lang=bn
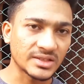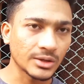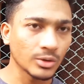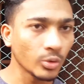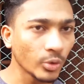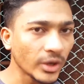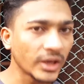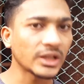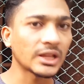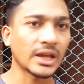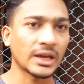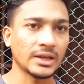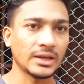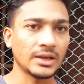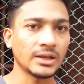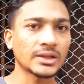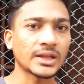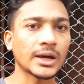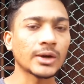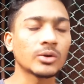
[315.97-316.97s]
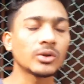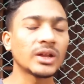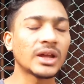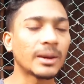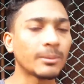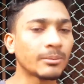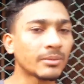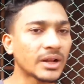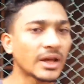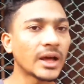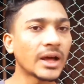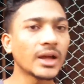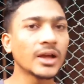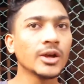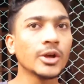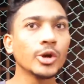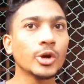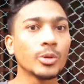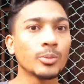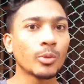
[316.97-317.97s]
ব্যাচে হয়ে থাকে তাহলে আমরা
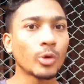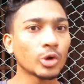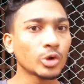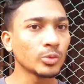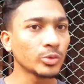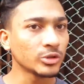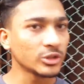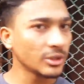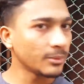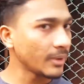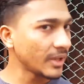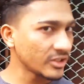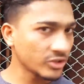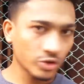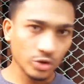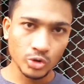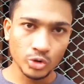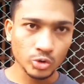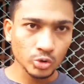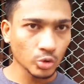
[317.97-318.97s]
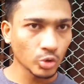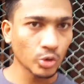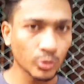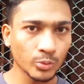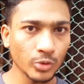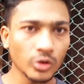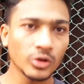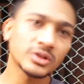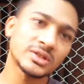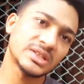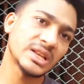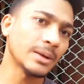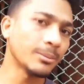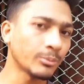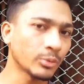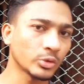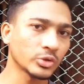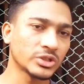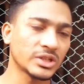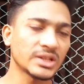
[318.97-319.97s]
পরবর্তী ব্যাচ যখন করব
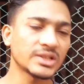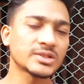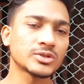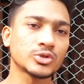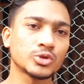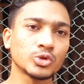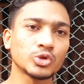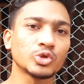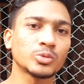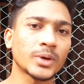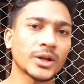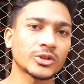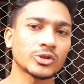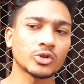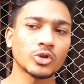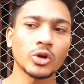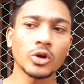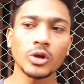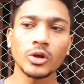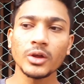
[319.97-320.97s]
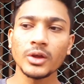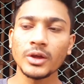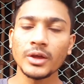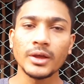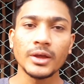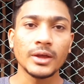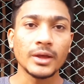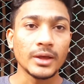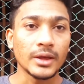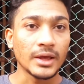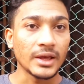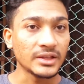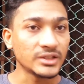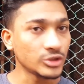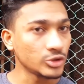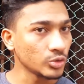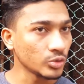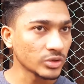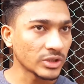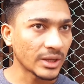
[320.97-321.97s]
সেম প্রসেস শুধুমাত্র
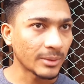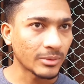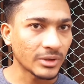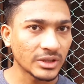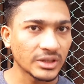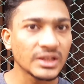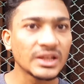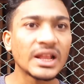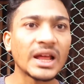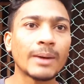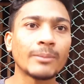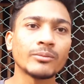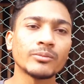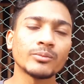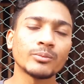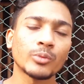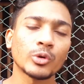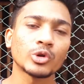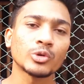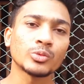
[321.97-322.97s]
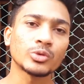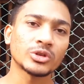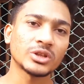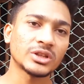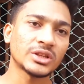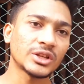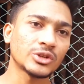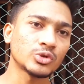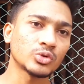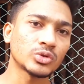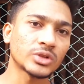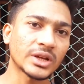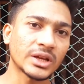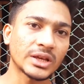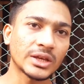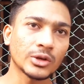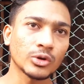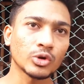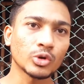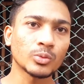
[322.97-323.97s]
এই যে চুনটা আমরা দিলাম পরবর্তীতে এই
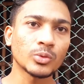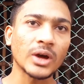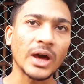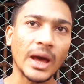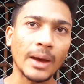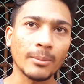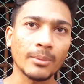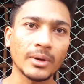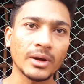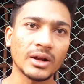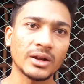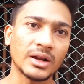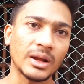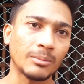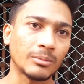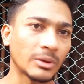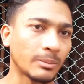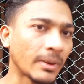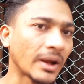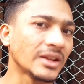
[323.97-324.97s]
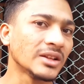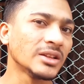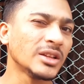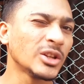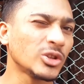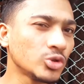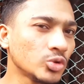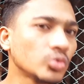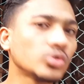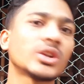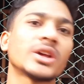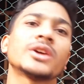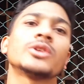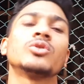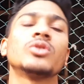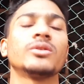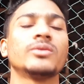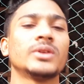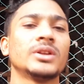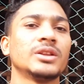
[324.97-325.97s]
চুনটাকে কী করব আবার আমরা পানি দিয়ে
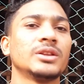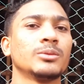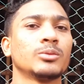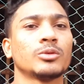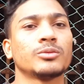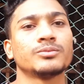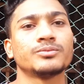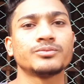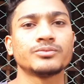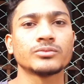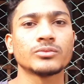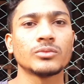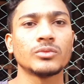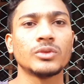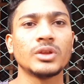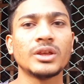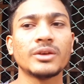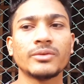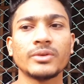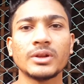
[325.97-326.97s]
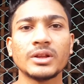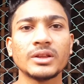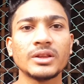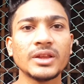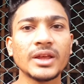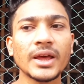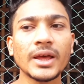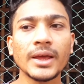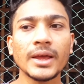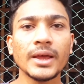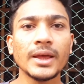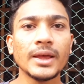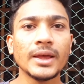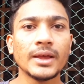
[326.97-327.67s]
চুনটাকে ধুয়ে ফেলে দিই দিয়ে ফেলে দিয়ে